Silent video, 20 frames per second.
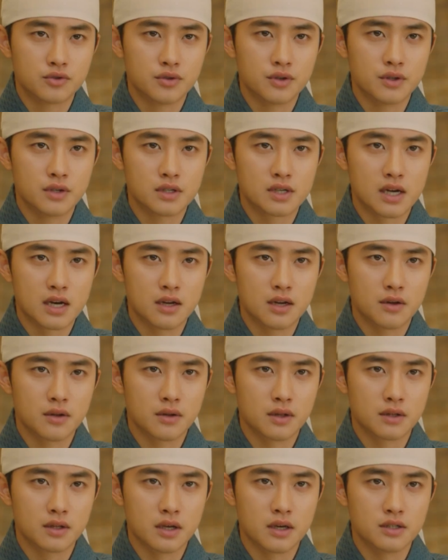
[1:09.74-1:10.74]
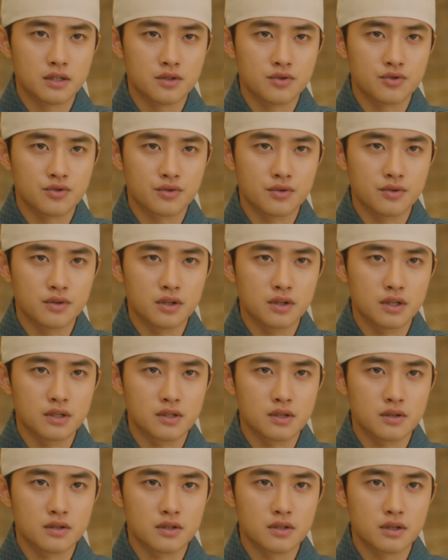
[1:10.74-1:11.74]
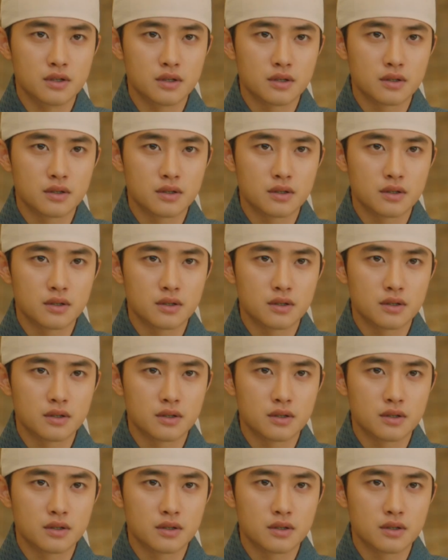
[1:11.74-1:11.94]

주인을 살리려다 대신 죽은 일이 있었지.